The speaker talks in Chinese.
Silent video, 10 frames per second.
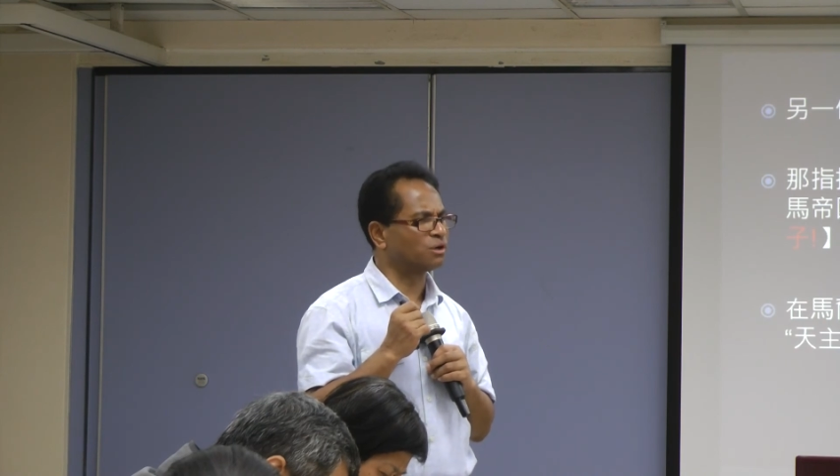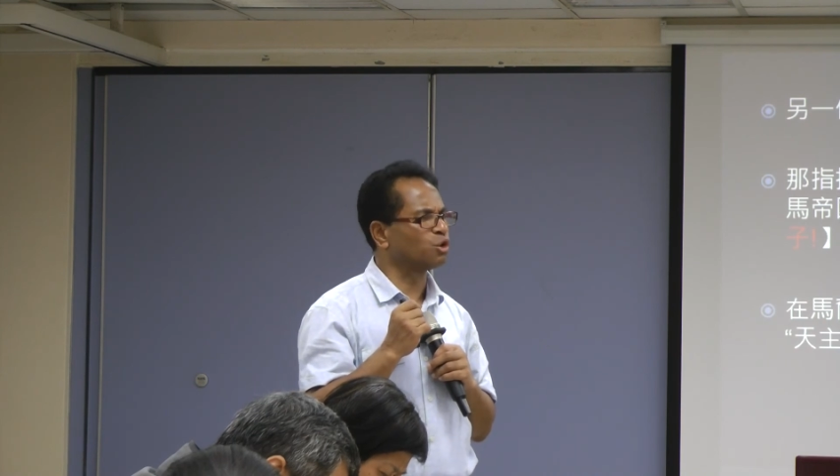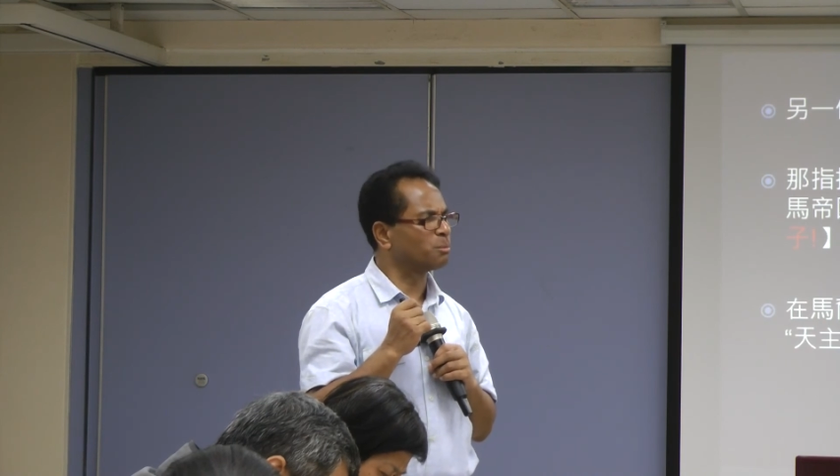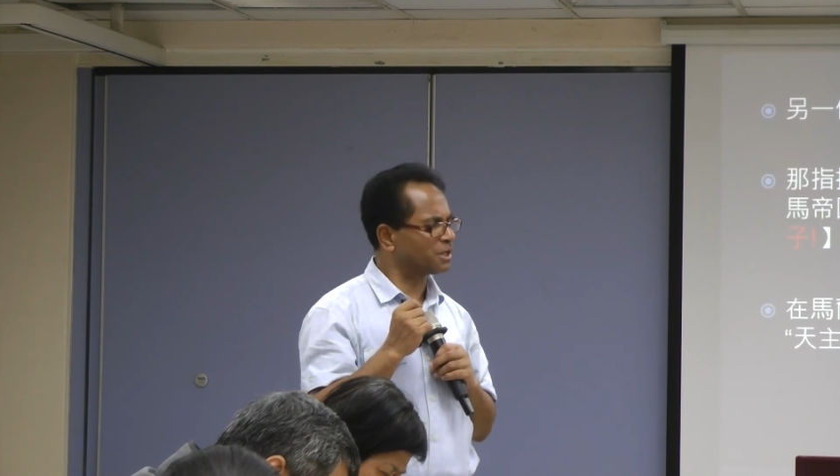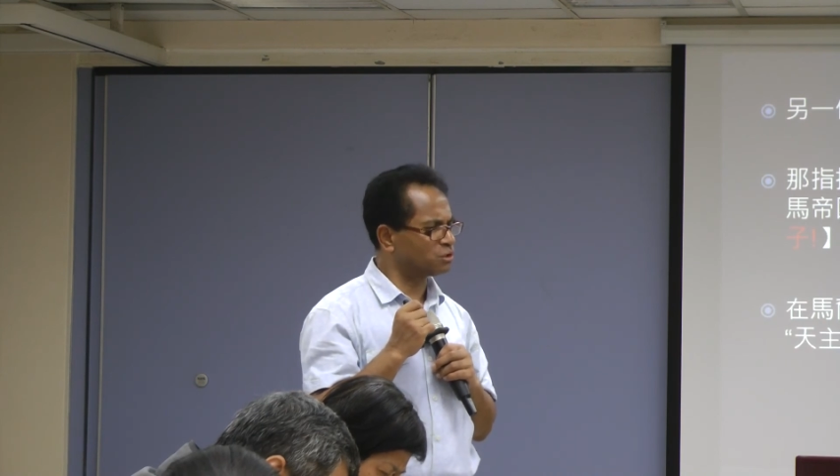
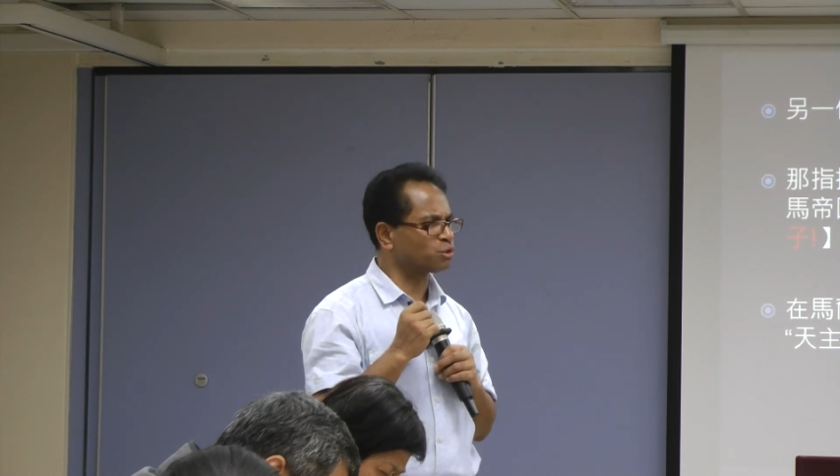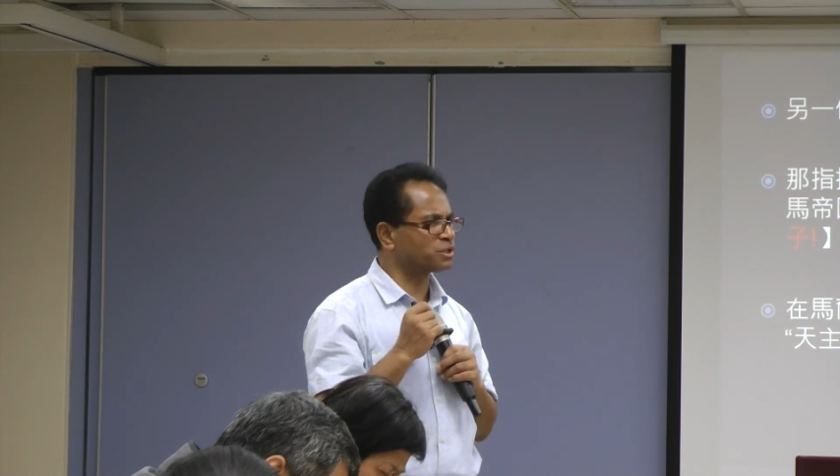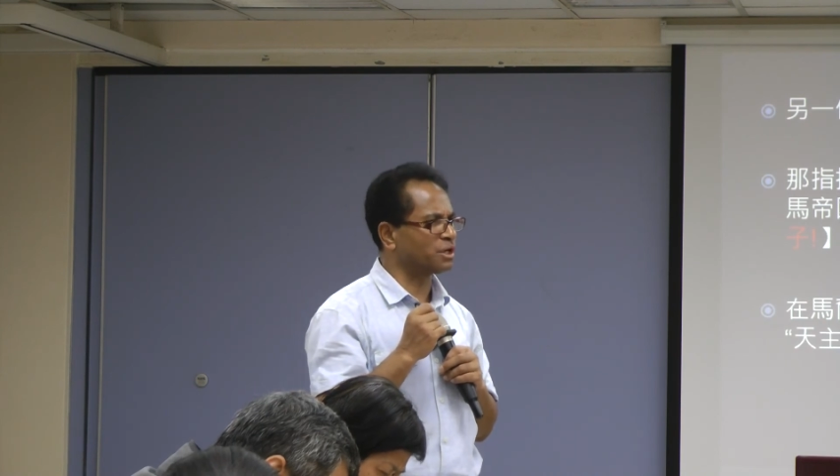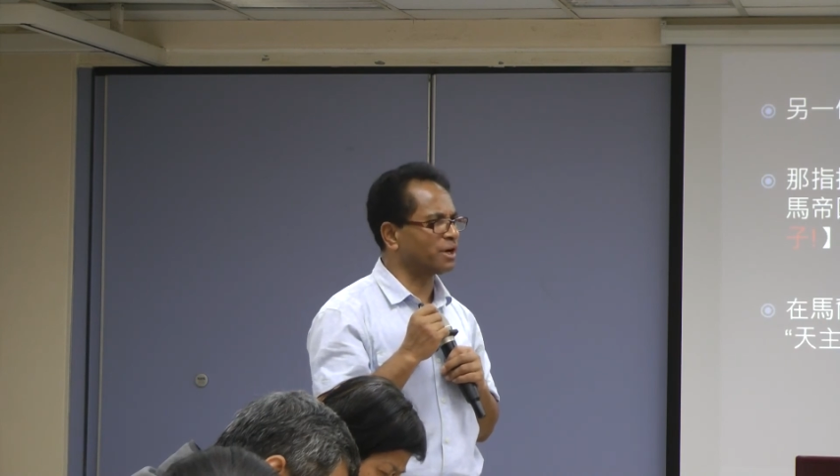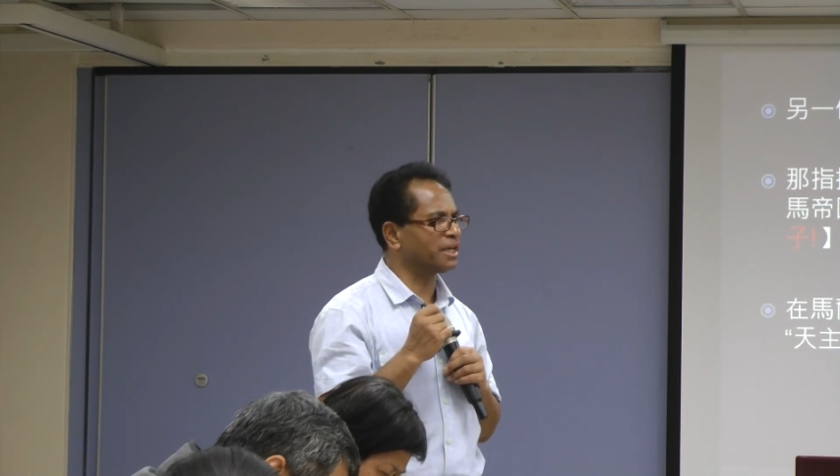罗马的宗
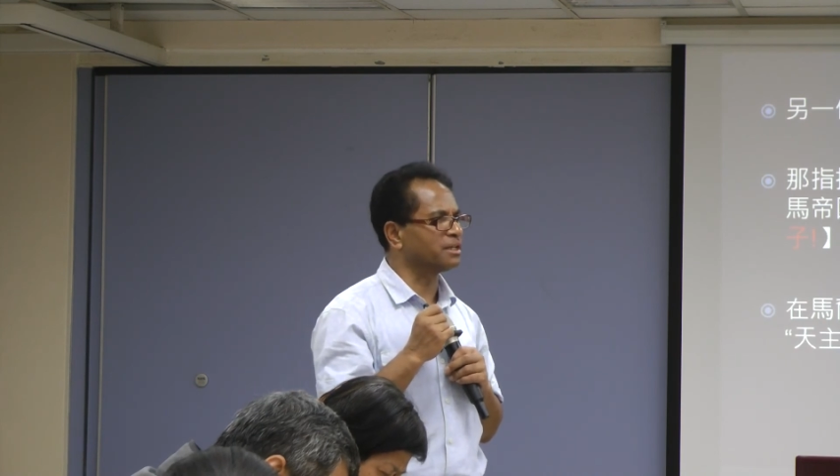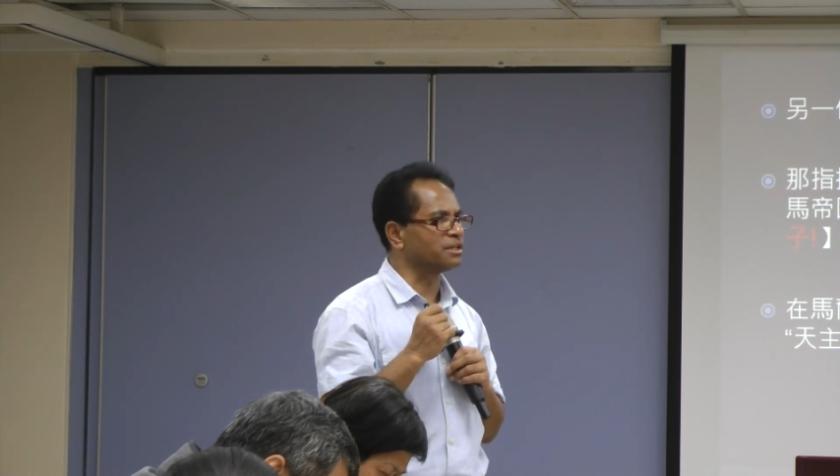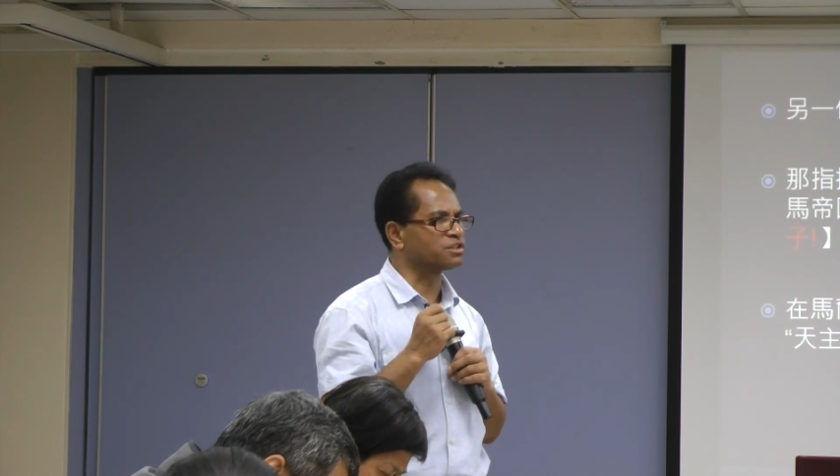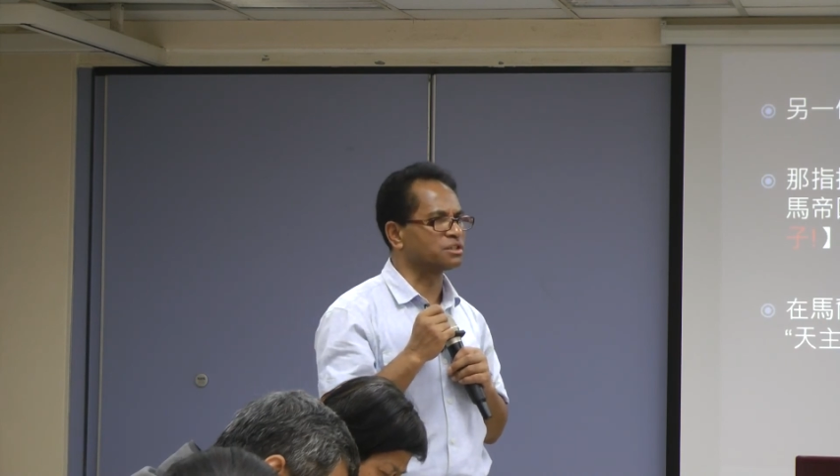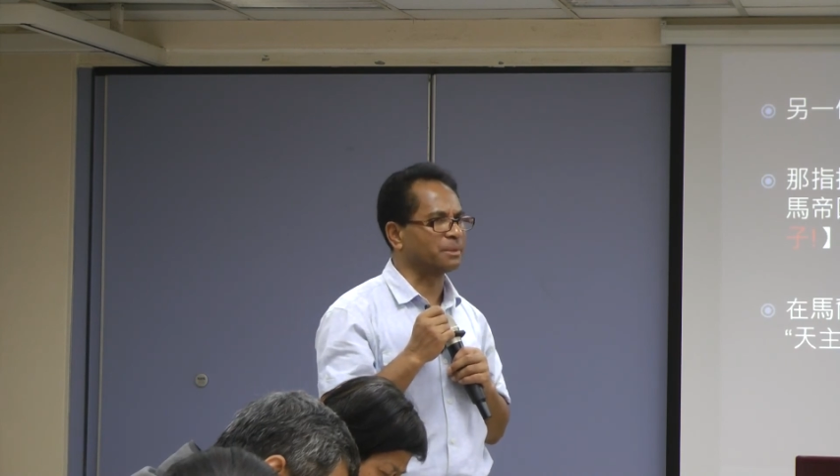教概
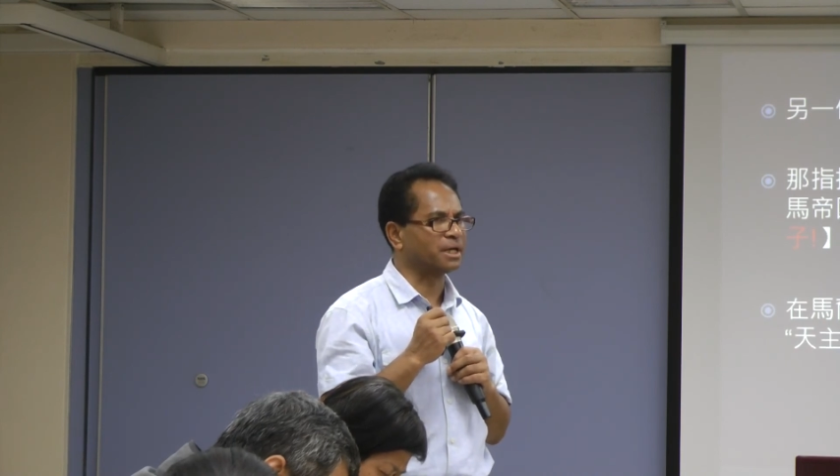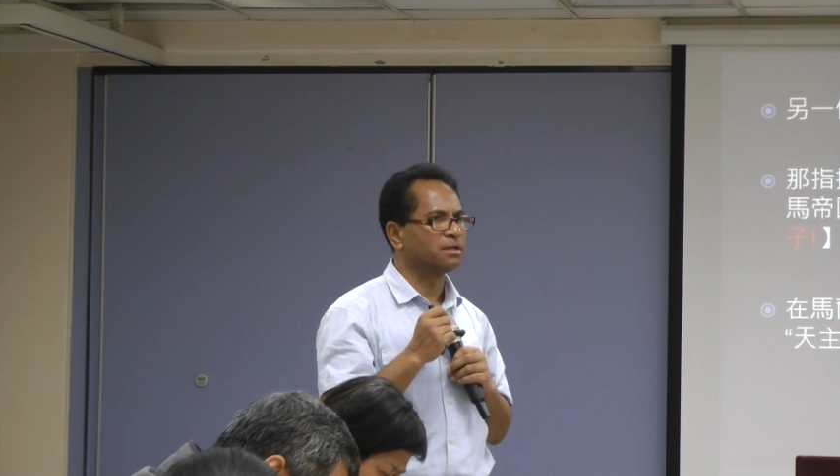念是什么？